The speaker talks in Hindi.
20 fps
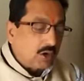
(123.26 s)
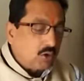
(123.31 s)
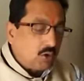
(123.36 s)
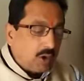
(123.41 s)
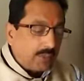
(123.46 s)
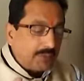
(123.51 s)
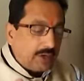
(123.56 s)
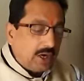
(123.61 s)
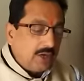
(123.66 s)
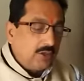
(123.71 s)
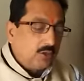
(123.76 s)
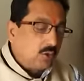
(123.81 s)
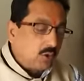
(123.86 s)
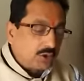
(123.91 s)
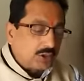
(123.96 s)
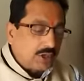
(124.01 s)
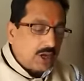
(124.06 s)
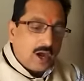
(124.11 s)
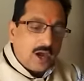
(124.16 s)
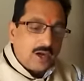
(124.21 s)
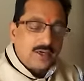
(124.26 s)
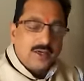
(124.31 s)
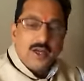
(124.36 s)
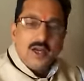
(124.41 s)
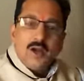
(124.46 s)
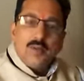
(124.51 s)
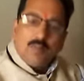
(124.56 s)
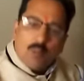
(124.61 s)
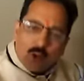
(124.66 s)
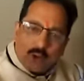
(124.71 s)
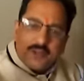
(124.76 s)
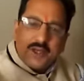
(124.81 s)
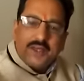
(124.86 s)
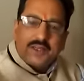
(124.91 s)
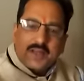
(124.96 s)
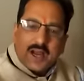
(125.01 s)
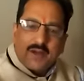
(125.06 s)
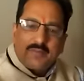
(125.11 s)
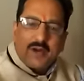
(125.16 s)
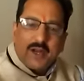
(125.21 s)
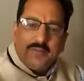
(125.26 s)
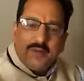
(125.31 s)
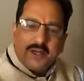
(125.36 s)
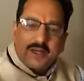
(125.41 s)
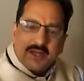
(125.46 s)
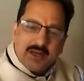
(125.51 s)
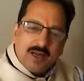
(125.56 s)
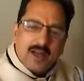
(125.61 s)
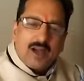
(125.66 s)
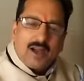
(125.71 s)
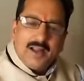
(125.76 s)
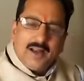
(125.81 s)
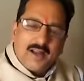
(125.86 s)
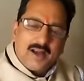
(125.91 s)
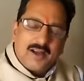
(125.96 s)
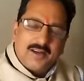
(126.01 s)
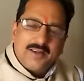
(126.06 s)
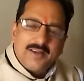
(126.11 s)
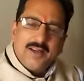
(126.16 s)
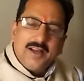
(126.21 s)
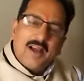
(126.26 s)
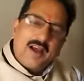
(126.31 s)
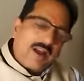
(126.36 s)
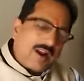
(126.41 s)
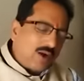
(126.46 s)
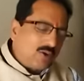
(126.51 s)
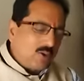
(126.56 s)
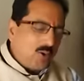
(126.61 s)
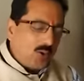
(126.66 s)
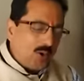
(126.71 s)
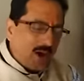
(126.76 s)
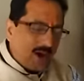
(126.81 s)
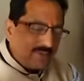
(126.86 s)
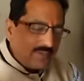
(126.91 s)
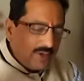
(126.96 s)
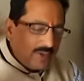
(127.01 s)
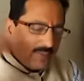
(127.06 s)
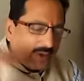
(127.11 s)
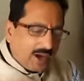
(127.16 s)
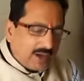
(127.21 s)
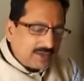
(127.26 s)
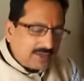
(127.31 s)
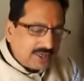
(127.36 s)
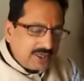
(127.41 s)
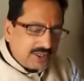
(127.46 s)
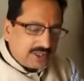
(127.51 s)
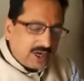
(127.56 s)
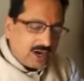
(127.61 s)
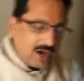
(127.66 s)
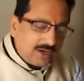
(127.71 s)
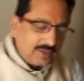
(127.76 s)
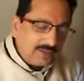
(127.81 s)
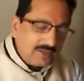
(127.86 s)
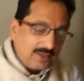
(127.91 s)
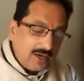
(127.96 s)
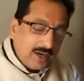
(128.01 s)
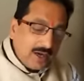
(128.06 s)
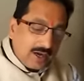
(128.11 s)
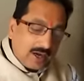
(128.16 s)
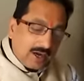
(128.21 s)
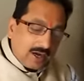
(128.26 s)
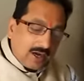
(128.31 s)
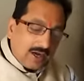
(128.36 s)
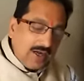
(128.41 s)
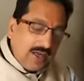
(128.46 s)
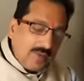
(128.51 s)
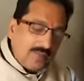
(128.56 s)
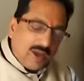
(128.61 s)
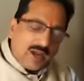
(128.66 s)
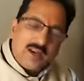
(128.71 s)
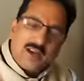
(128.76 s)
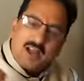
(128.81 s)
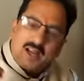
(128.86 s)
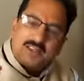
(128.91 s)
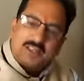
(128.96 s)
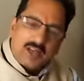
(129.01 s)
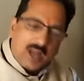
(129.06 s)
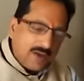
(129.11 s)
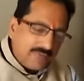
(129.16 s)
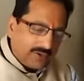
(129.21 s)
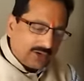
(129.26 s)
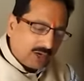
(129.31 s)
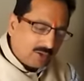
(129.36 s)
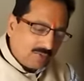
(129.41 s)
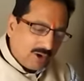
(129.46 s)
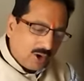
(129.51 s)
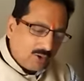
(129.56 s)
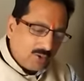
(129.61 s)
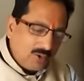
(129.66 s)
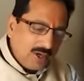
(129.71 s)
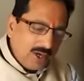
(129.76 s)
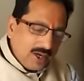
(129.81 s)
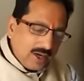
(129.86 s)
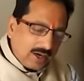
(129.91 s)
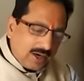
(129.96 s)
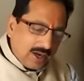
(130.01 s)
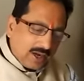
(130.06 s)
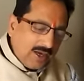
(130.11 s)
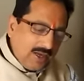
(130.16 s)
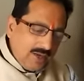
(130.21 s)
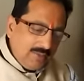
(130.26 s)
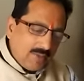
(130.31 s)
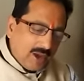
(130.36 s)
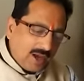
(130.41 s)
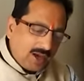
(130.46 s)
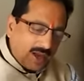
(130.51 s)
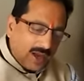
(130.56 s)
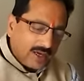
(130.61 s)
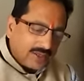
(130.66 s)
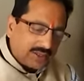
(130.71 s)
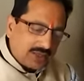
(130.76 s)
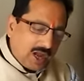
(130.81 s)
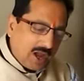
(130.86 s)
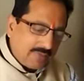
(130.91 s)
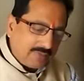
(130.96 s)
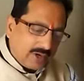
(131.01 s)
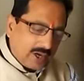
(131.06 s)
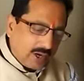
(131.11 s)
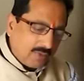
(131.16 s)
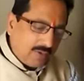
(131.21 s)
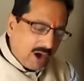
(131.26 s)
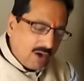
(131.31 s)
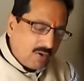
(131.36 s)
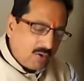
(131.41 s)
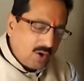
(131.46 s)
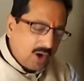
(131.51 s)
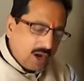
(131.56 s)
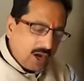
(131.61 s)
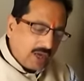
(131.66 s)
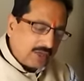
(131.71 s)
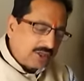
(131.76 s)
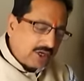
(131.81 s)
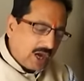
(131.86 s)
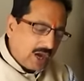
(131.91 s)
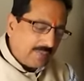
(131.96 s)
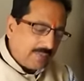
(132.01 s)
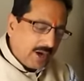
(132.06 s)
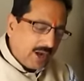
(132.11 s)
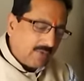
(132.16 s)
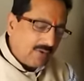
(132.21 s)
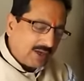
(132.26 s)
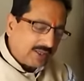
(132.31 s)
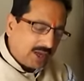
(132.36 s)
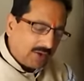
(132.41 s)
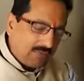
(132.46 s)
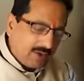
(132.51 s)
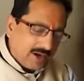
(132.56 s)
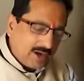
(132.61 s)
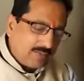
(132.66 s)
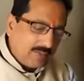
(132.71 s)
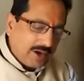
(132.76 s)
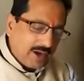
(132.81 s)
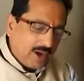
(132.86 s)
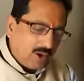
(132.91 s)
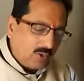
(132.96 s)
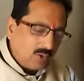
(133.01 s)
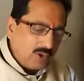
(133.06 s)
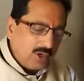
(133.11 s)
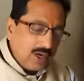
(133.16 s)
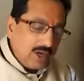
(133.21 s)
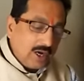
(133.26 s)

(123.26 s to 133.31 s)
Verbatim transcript: रखो अपना हिंदुस्तान मोदी साहब ने भी किया ऐलान रखो आप भी भारत की शान गली महल्ला साफ करवाओ गली महल्ला साफ करवाओ अच्छा अपना वातावरण बनाओ